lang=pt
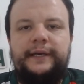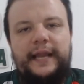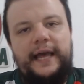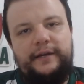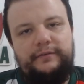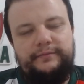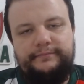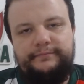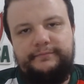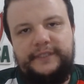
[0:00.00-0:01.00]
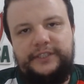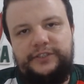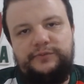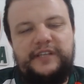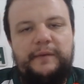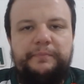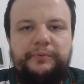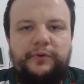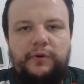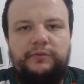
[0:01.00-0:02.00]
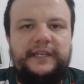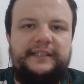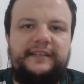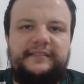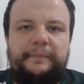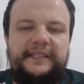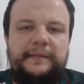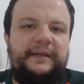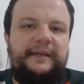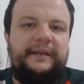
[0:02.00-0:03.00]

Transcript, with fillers: Claro, a gente não sabe por conta aí dessa pandemia,